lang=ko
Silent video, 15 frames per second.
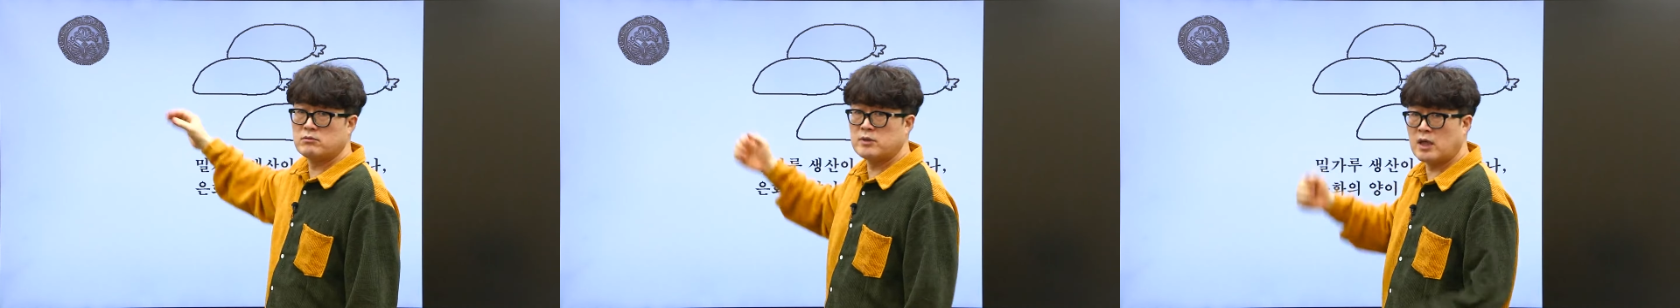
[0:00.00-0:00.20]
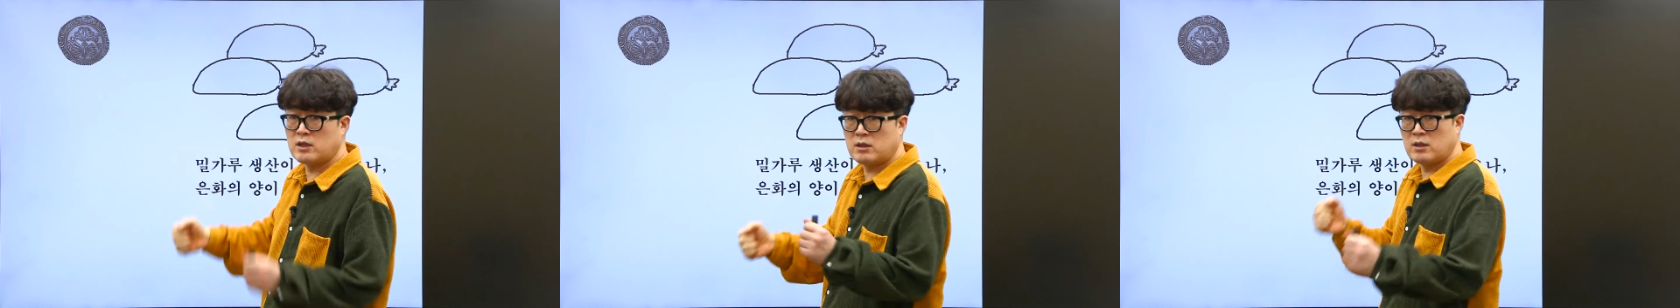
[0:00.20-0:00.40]

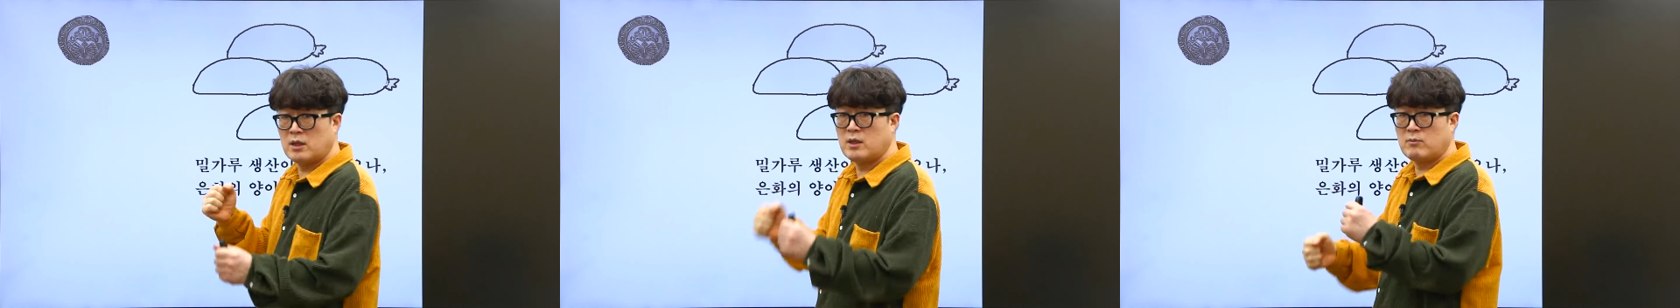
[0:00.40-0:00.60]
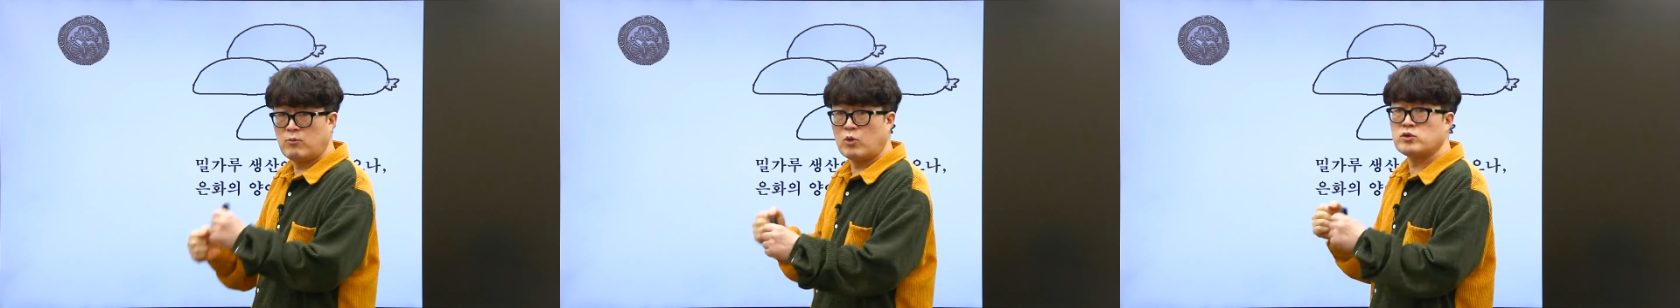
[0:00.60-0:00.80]
은하를
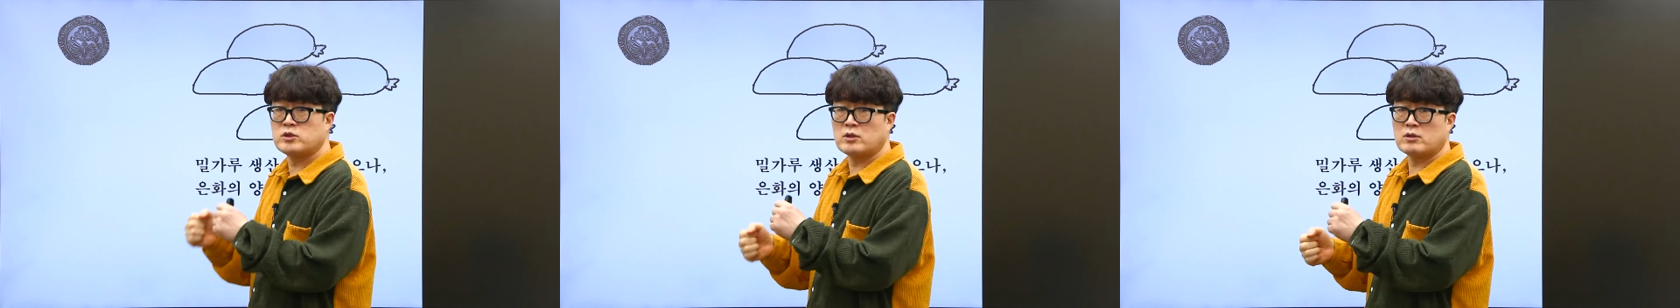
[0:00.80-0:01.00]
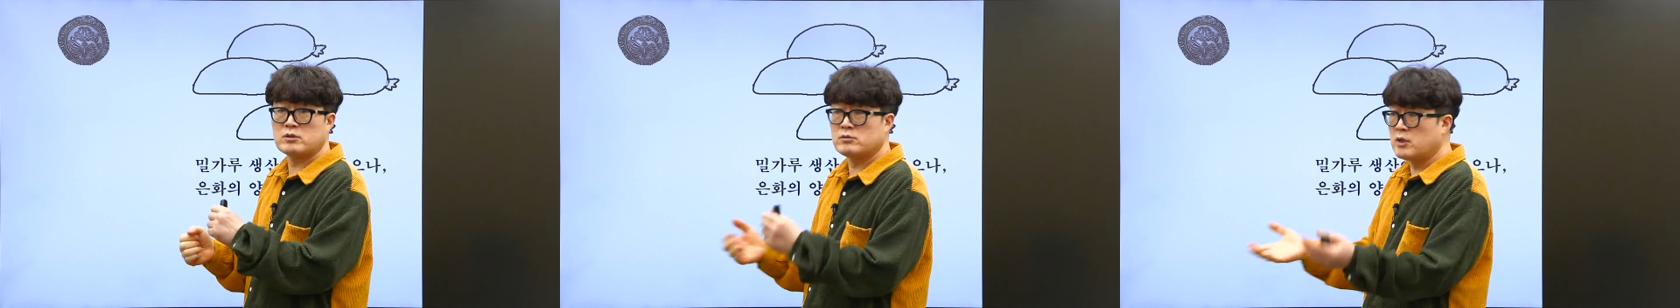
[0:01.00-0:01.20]
못
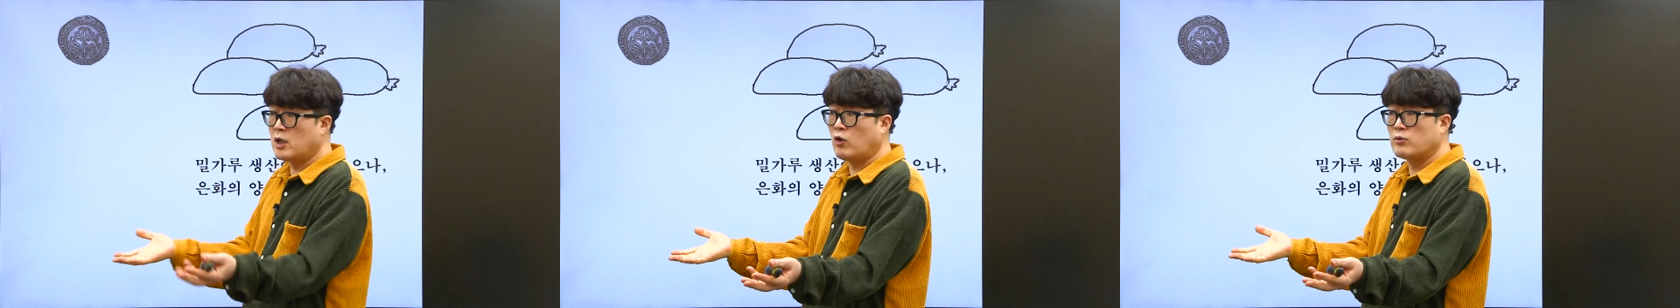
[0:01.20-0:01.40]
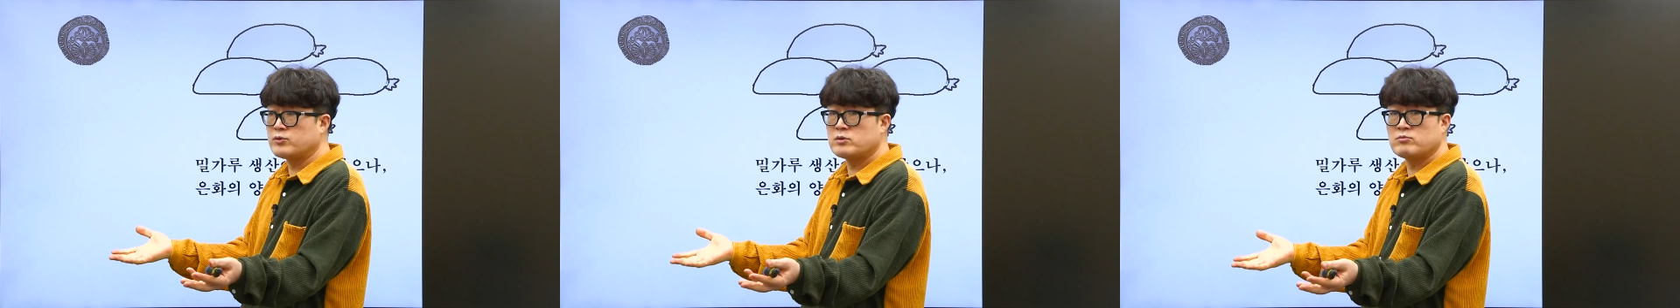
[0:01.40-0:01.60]
찍어.
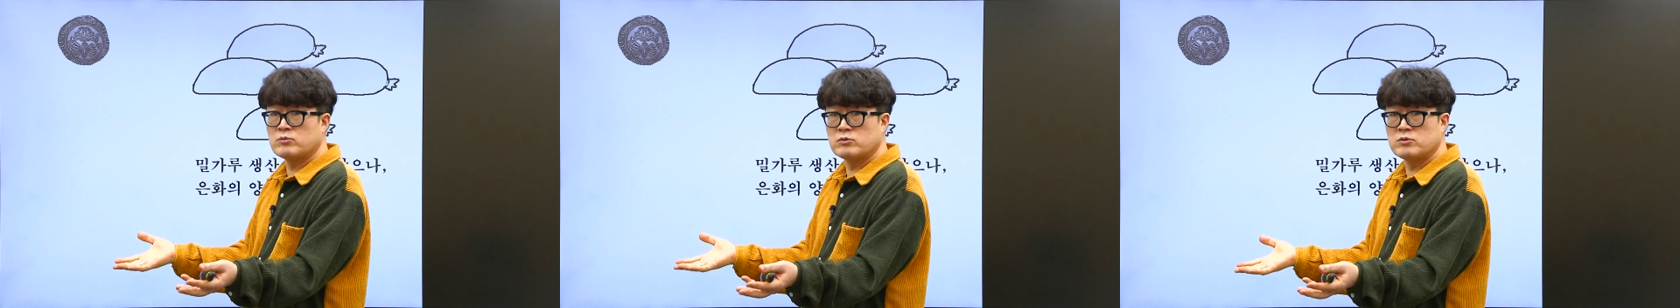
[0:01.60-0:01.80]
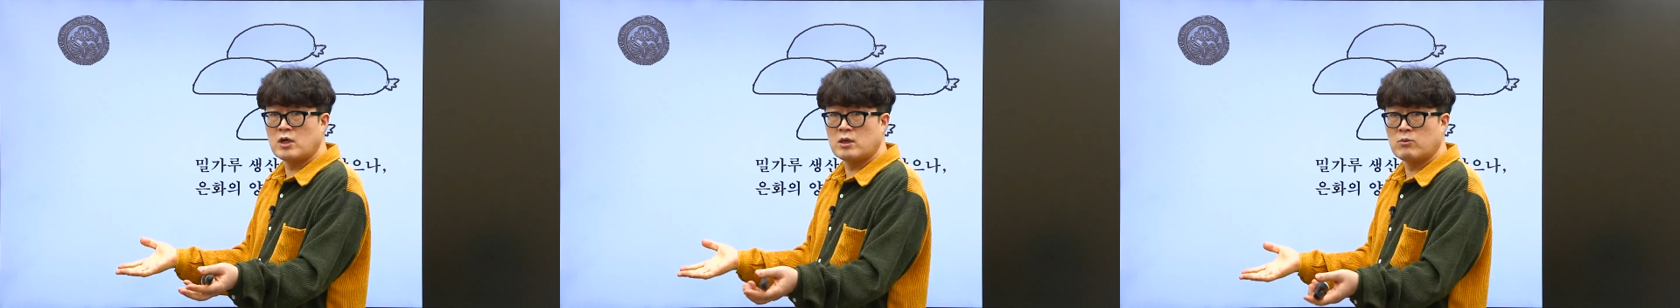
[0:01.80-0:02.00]
은하가
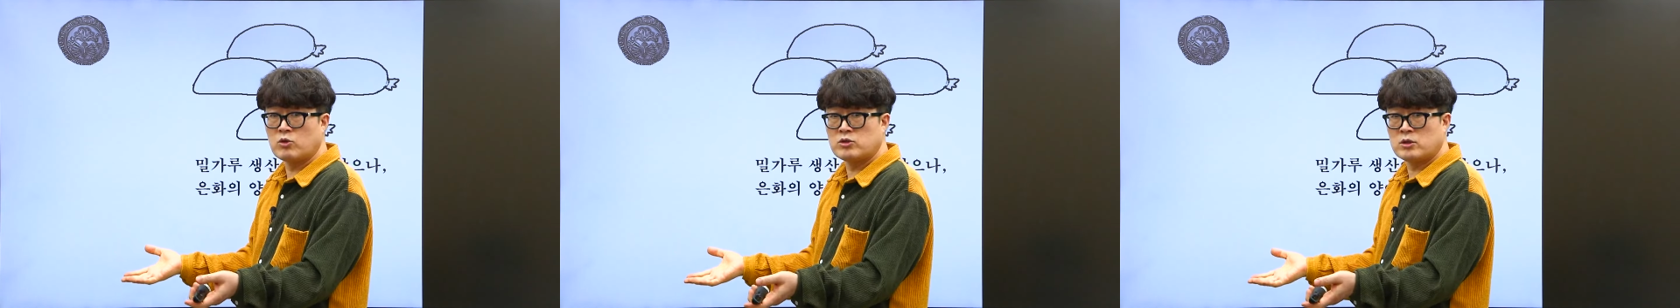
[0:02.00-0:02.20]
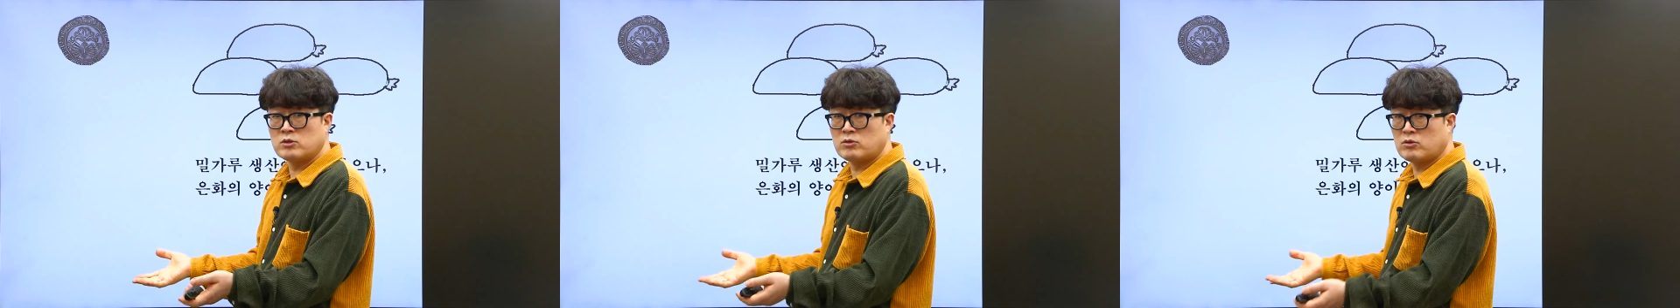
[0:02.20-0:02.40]
없으면 은하를 못
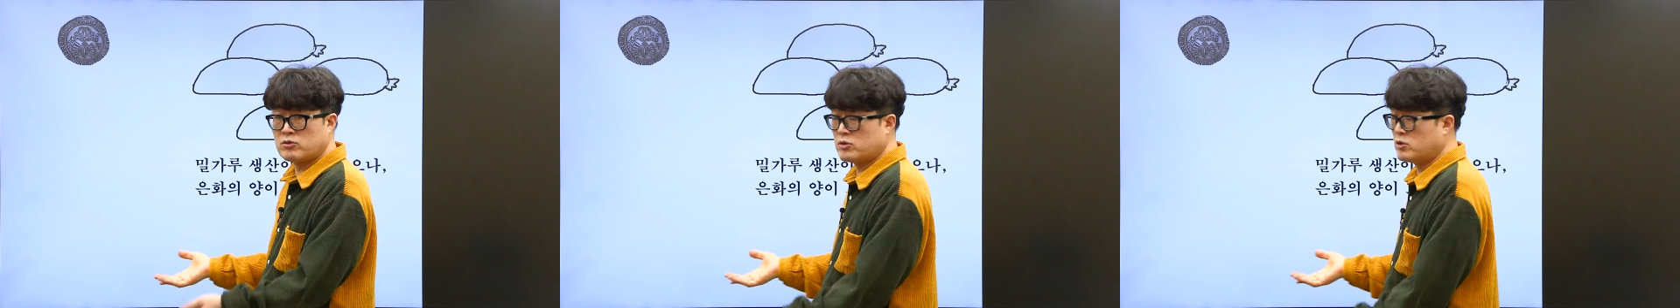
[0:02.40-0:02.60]
찍는